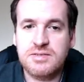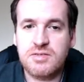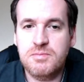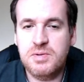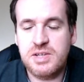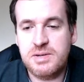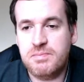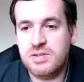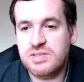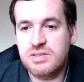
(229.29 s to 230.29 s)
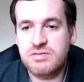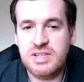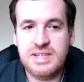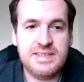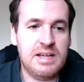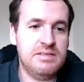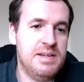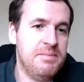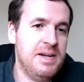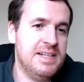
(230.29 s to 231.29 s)
esse componente já pode ser utilizado na
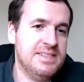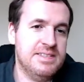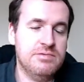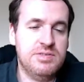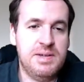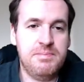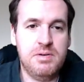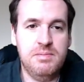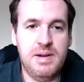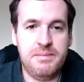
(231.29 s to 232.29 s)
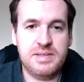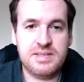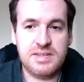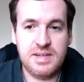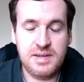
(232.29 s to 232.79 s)
aplicação sem problemas.